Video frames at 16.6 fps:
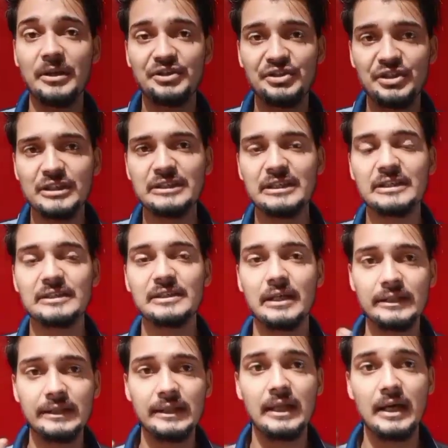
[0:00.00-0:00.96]
पिक्चर्स के
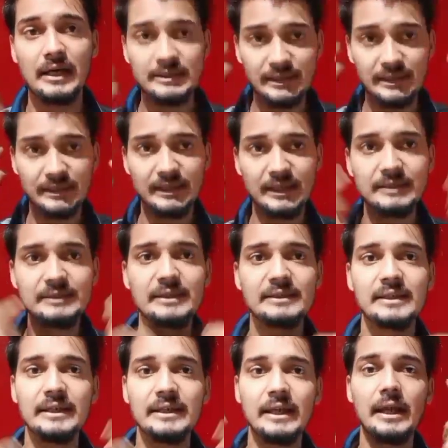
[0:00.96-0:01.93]
साथ लगा सकते हैं
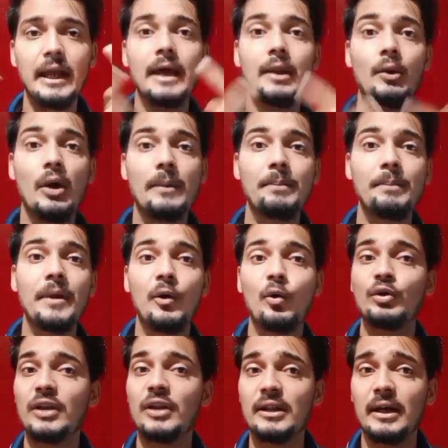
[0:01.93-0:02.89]
जैसे एक हेलो ऐप में
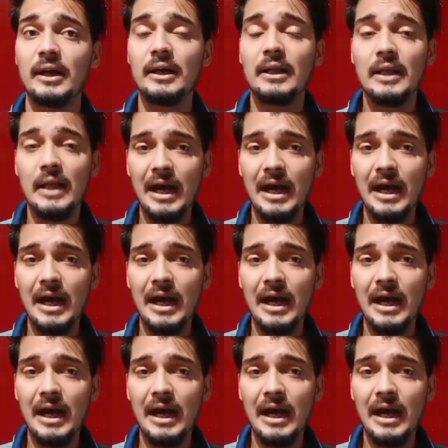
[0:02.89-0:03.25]
होता था